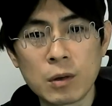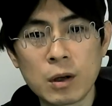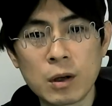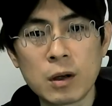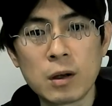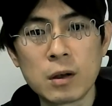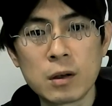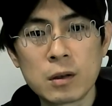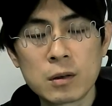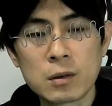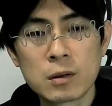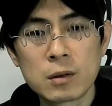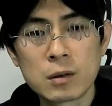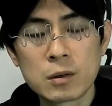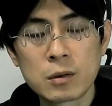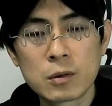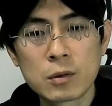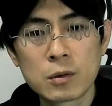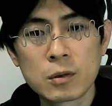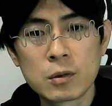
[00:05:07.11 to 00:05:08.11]
は
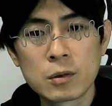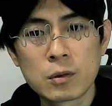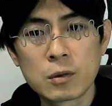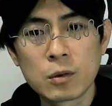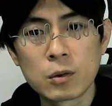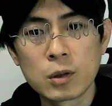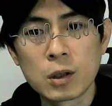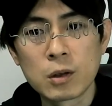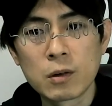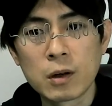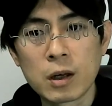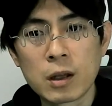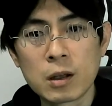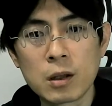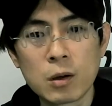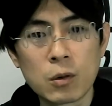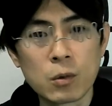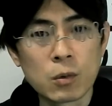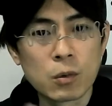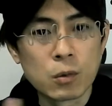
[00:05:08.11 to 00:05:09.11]
時には変
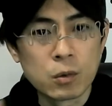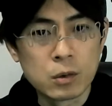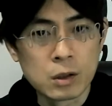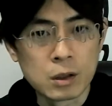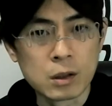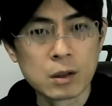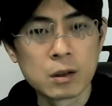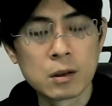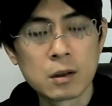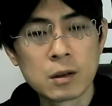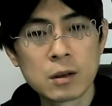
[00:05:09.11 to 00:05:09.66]
な方向に